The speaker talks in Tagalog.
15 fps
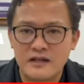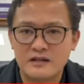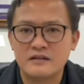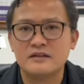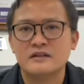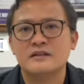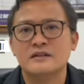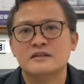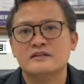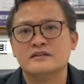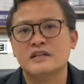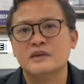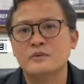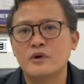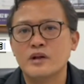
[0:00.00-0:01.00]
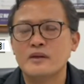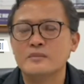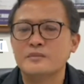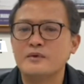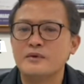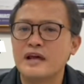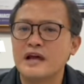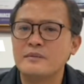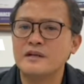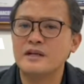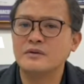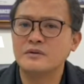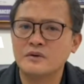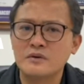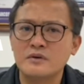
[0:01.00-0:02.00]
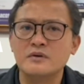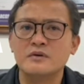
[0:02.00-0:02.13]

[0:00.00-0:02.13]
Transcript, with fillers: At yan po ang pahayag ni LTO Chief